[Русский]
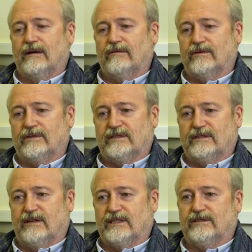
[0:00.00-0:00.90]
Вот.
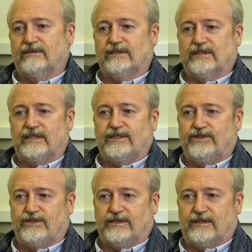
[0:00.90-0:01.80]
Назывался он
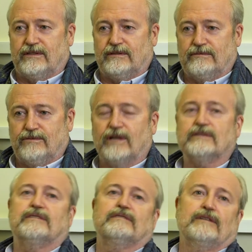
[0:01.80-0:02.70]
экзотически. Ну, как
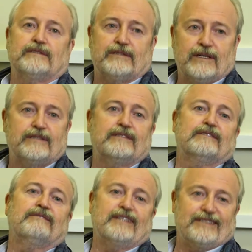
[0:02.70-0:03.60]
назывался, так и
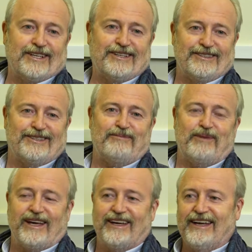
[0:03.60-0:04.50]
называется. И
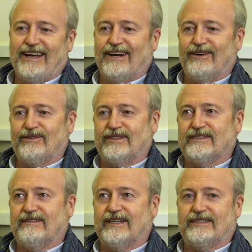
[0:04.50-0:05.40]
теперь. Он
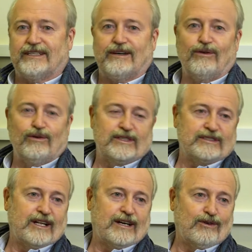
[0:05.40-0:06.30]
называется «Голос
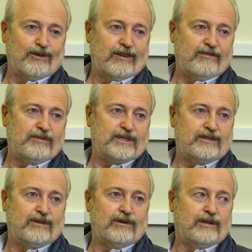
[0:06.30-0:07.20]
дракона в
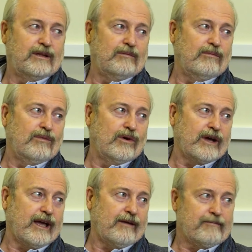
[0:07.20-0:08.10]
бездонном море».